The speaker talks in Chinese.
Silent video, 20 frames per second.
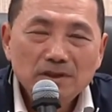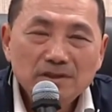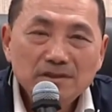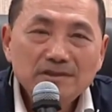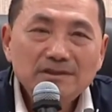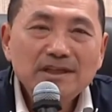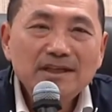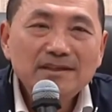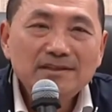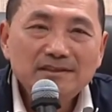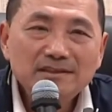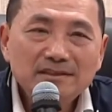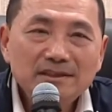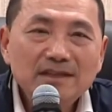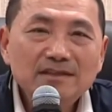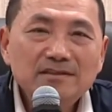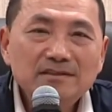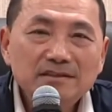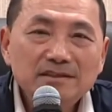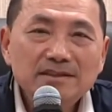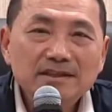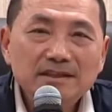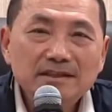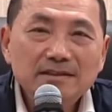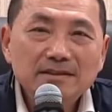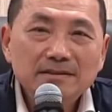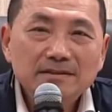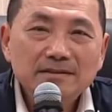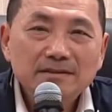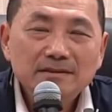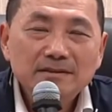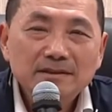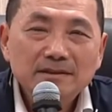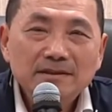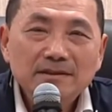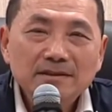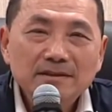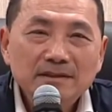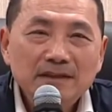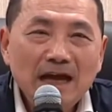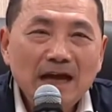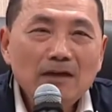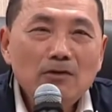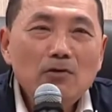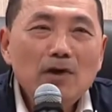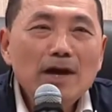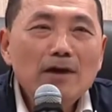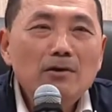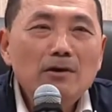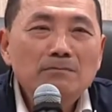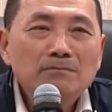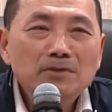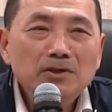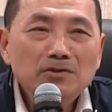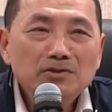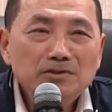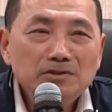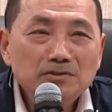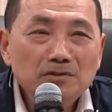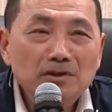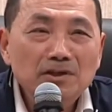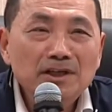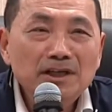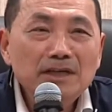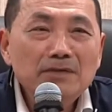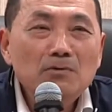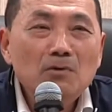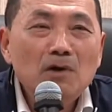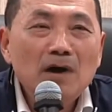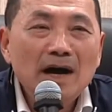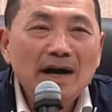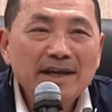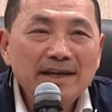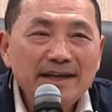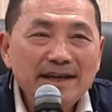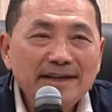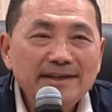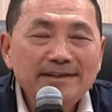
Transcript: 我一直觉得这些事情，难怪我们有时候立法